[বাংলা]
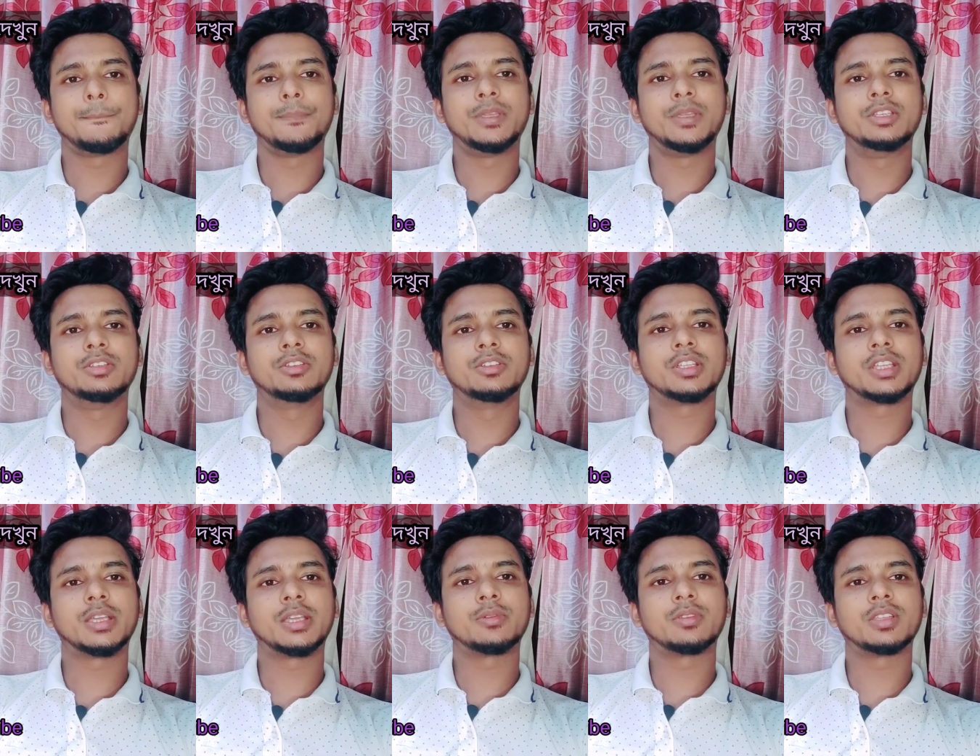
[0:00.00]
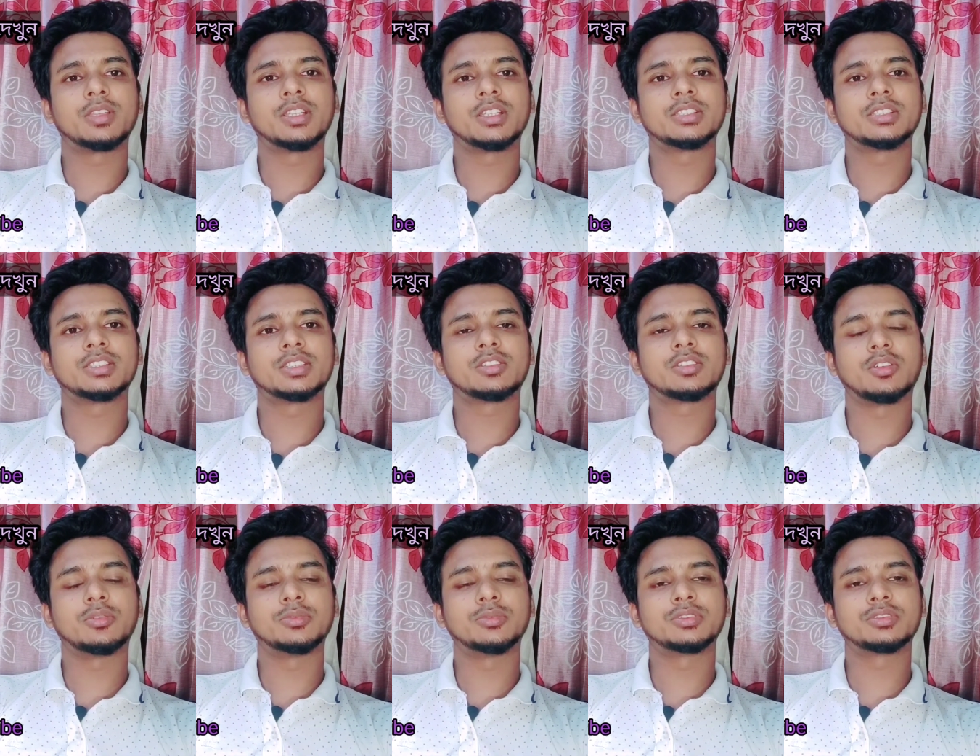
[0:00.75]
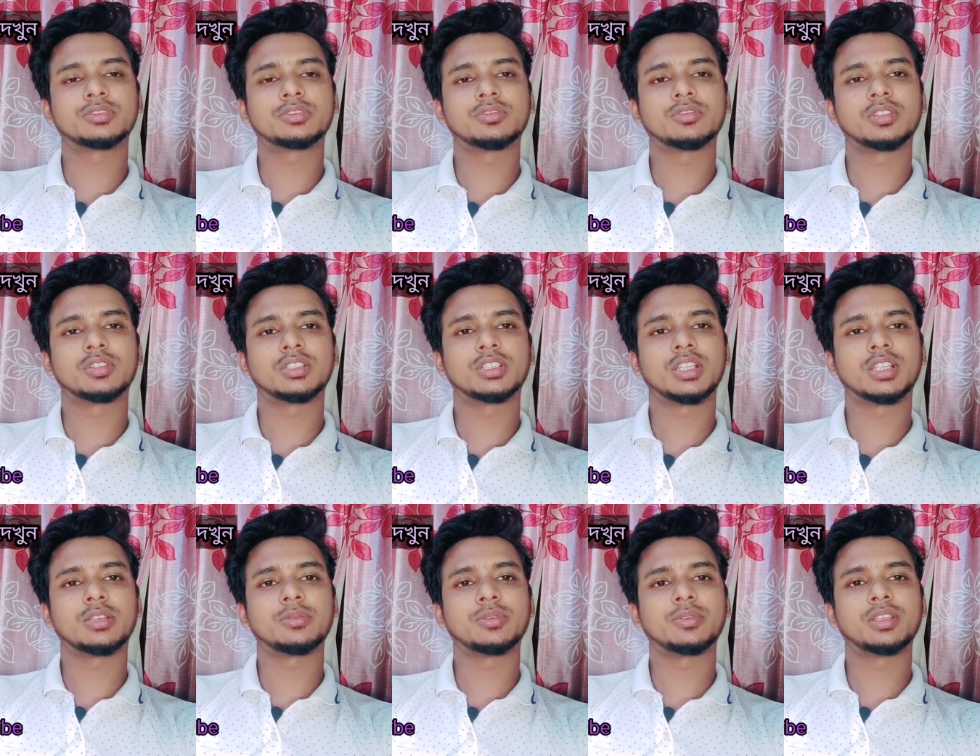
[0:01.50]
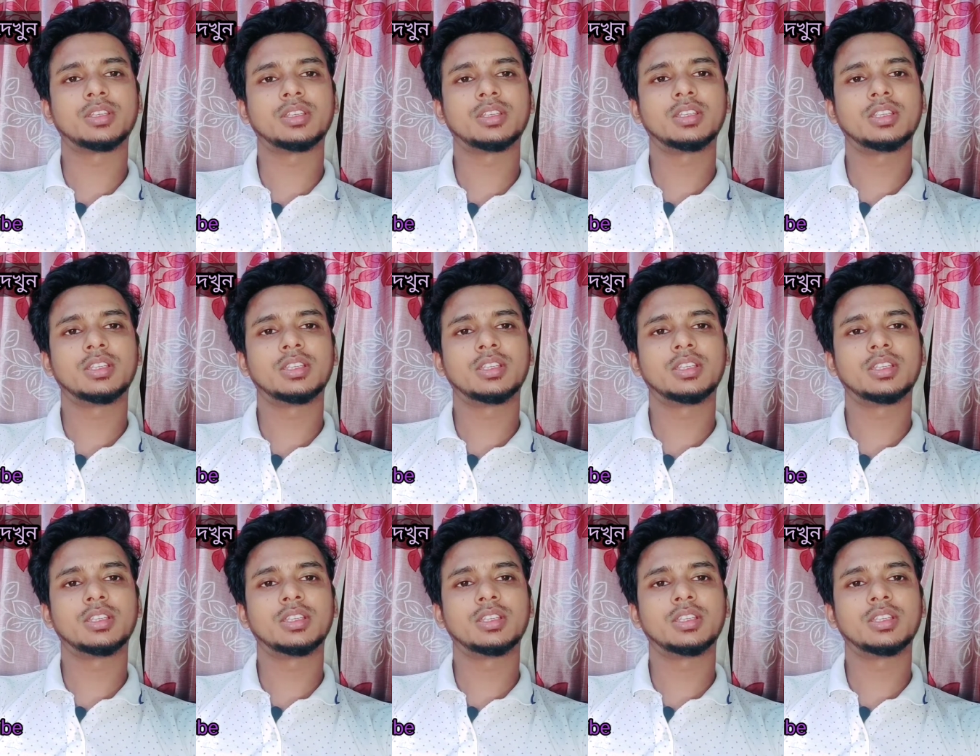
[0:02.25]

ভিডিওটি কেমন লেগেছে কমেন্টস করে জানাবেন